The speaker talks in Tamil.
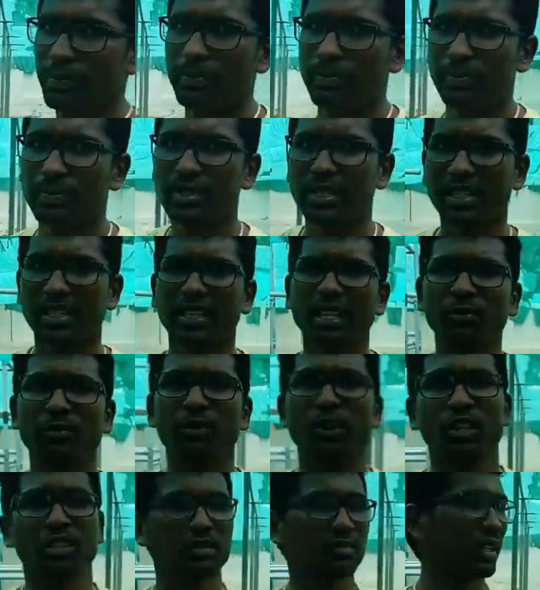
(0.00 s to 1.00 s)
சின்னதாக
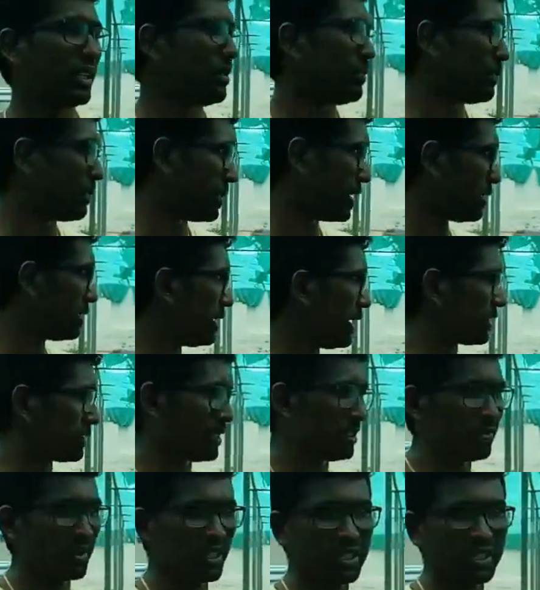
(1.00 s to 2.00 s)
போடுறதுக்கு பதிலாக பெருசாக எக்ஸ்டெண்ட்
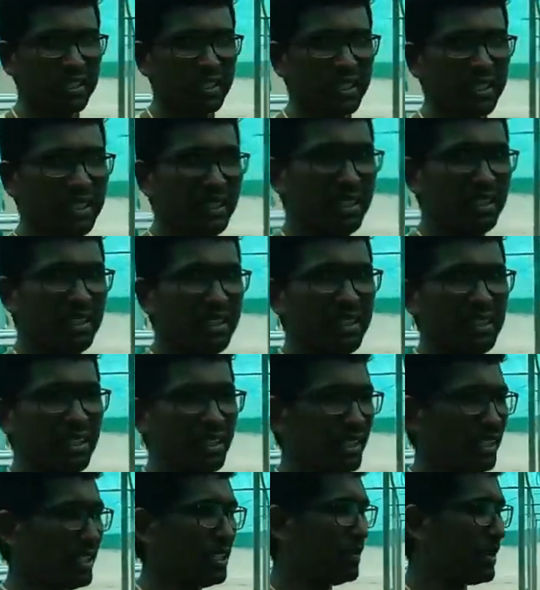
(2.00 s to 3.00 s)
பண்ணியிருக்கேன் இதை
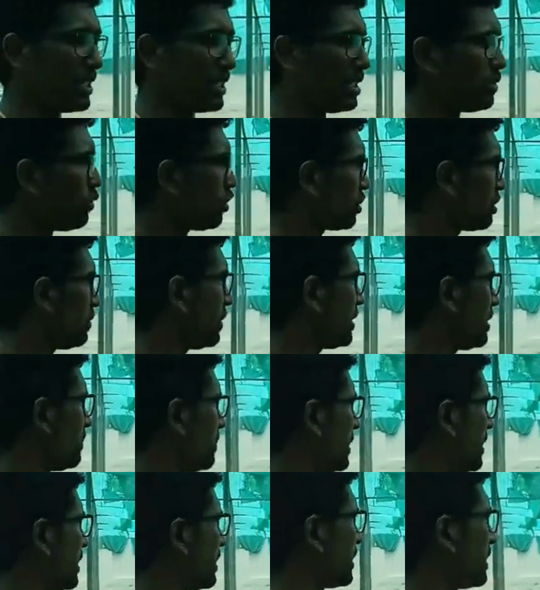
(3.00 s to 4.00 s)
பார்த்திங்கன்னா மொத்தமாக இப்போ
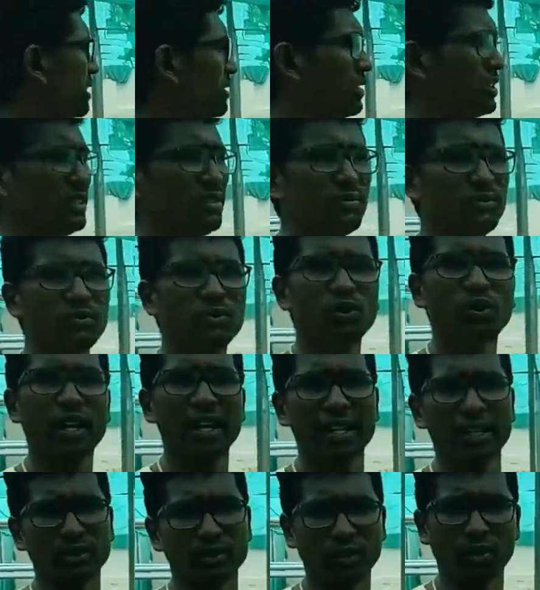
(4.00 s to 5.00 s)
இருக்கிறது வந்து மூவாயிரம்
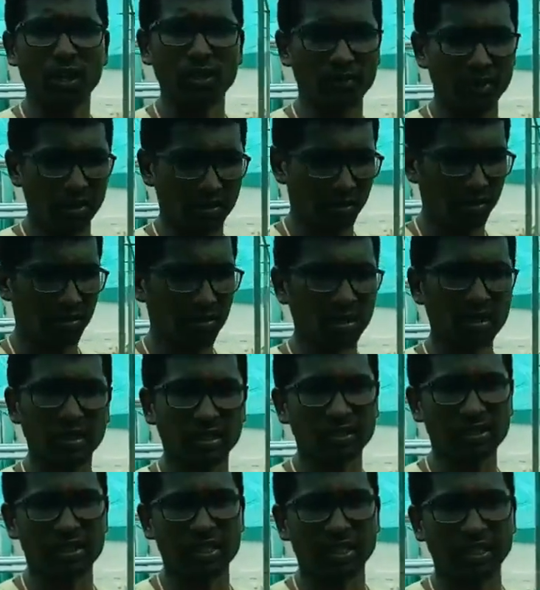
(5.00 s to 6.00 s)
ஸ்கொயர் ஃபீட் இருக்குது
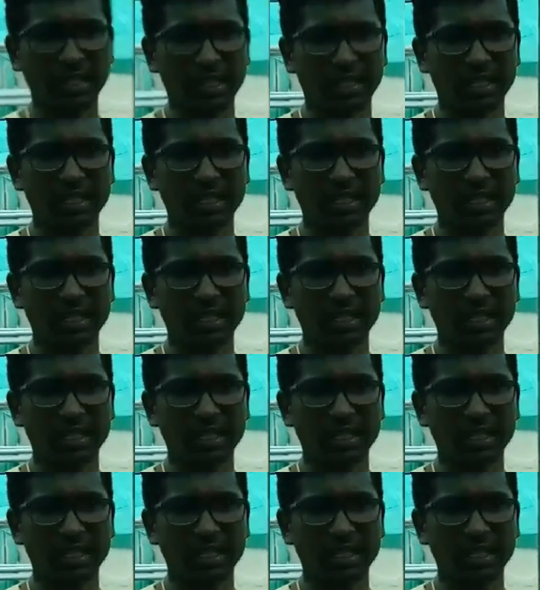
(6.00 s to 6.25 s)
வச்சுங்களேன்